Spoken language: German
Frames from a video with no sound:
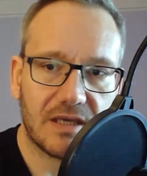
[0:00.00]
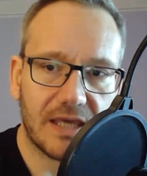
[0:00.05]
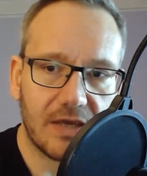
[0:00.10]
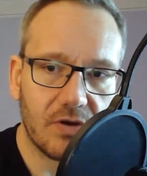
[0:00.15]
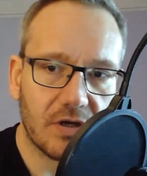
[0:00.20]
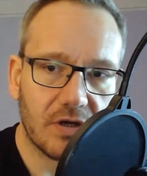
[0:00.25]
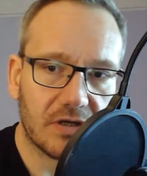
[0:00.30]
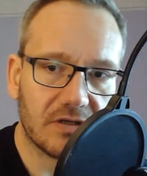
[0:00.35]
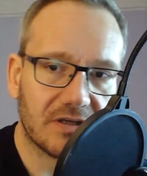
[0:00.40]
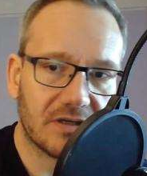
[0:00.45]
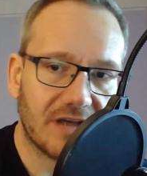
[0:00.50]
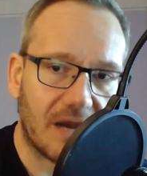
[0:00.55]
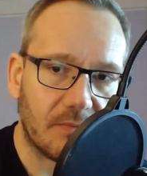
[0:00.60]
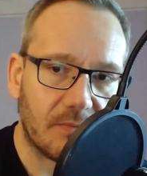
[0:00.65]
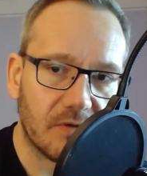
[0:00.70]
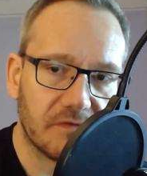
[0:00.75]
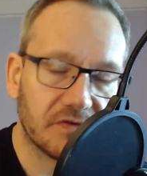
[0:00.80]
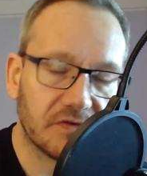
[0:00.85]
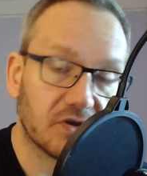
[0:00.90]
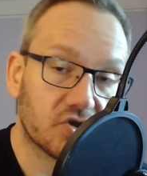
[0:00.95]
Georg
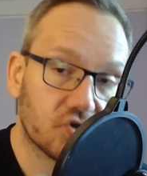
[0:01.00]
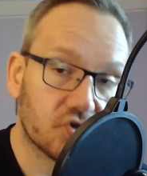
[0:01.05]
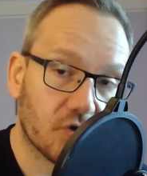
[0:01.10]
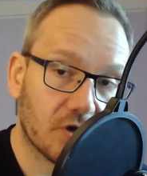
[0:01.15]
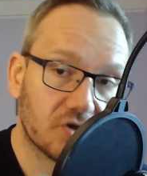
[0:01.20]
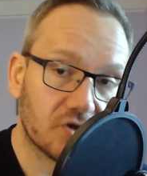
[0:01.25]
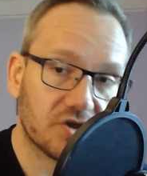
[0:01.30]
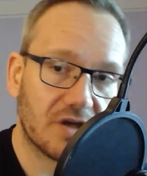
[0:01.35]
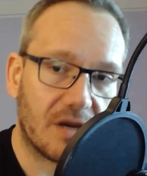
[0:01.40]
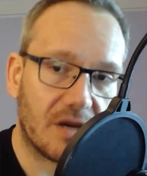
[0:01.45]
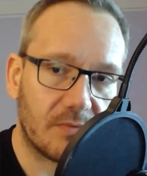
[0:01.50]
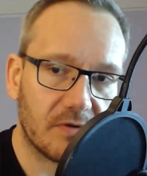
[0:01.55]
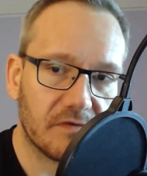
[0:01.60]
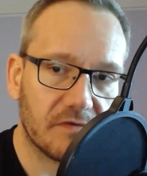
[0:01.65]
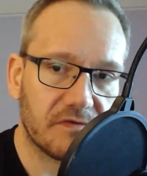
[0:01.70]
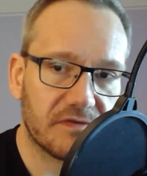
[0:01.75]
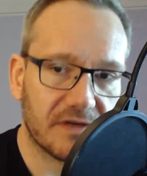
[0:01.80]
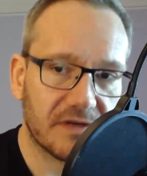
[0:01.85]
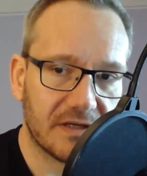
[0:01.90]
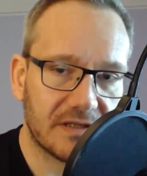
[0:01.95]
Gamow oder George
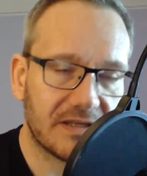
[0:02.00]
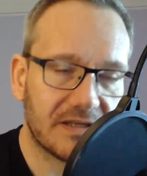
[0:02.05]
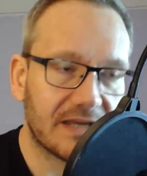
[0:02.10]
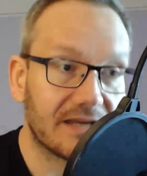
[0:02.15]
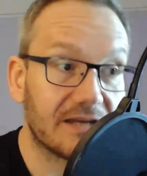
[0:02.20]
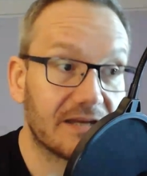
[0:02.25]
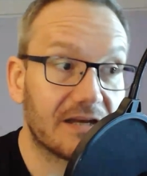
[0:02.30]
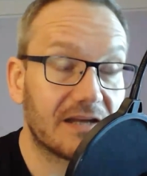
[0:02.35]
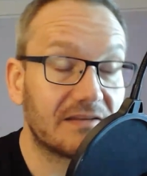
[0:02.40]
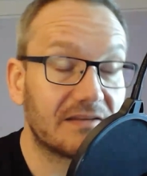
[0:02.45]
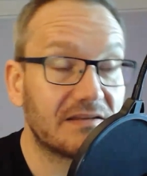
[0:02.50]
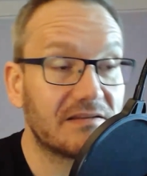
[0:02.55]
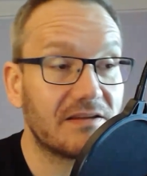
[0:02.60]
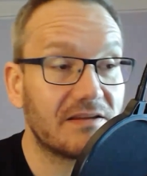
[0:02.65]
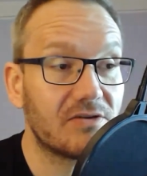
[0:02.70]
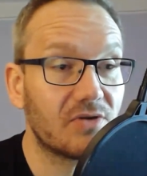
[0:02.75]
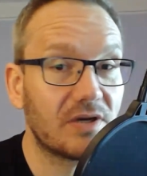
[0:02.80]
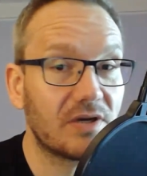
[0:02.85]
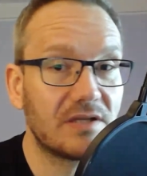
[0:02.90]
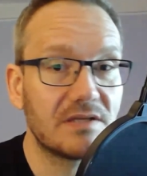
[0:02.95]
Gamow, ja, der
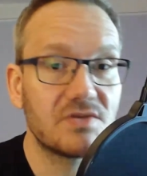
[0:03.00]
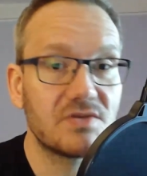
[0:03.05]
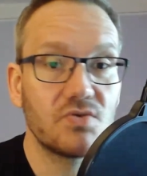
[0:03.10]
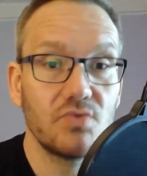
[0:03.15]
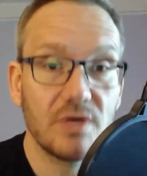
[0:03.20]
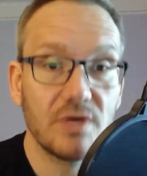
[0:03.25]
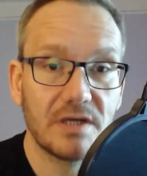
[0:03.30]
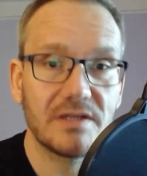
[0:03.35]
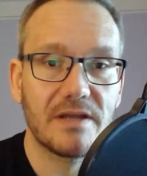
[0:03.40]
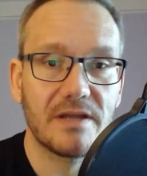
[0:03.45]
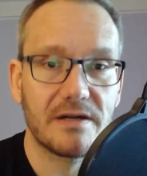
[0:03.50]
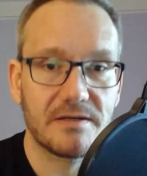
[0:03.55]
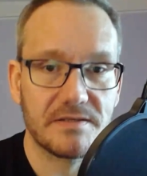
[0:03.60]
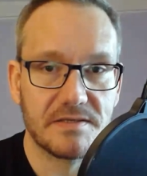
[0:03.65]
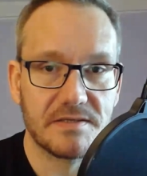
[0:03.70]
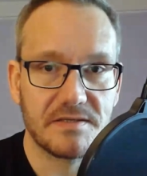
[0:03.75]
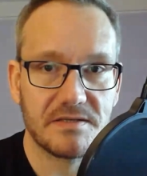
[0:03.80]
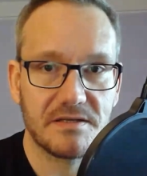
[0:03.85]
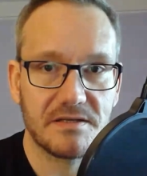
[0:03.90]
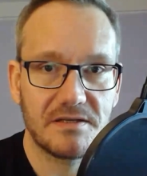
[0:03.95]
die Theorie des
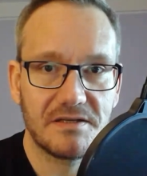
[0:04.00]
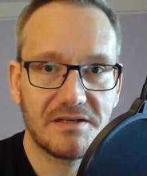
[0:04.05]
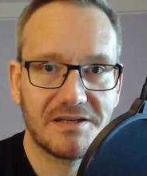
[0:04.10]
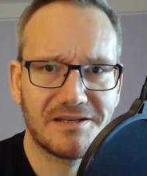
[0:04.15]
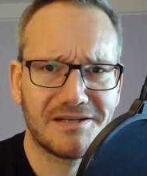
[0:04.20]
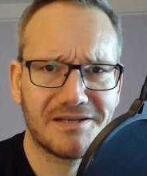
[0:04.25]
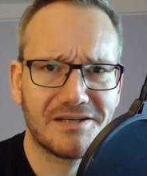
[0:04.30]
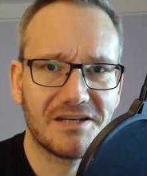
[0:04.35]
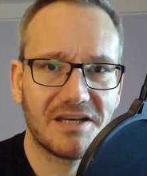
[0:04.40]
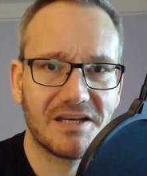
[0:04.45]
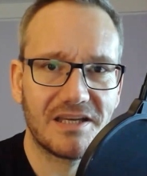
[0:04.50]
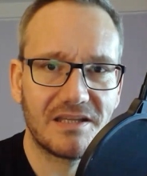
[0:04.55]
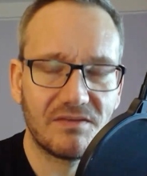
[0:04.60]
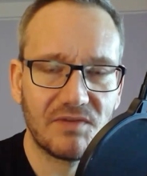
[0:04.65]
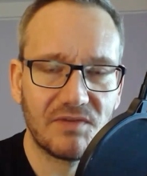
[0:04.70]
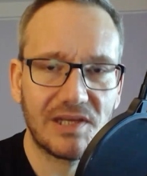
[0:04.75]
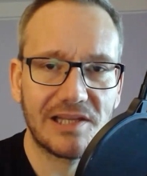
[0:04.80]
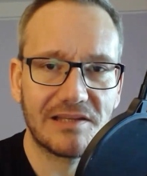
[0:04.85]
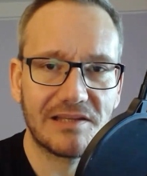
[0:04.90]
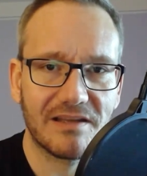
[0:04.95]
Urknalls äh,
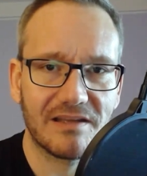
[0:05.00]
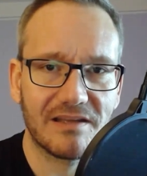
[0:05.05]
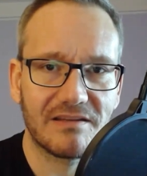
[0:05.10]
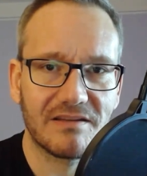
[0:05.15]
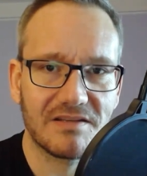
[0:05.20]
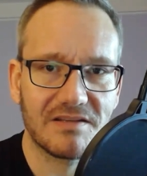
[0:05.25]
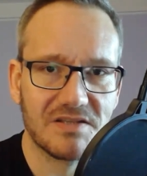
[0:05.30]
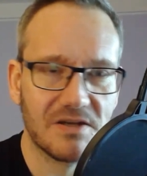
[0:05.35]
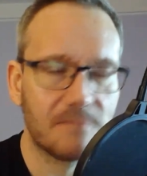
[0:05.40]
entwickelt hat.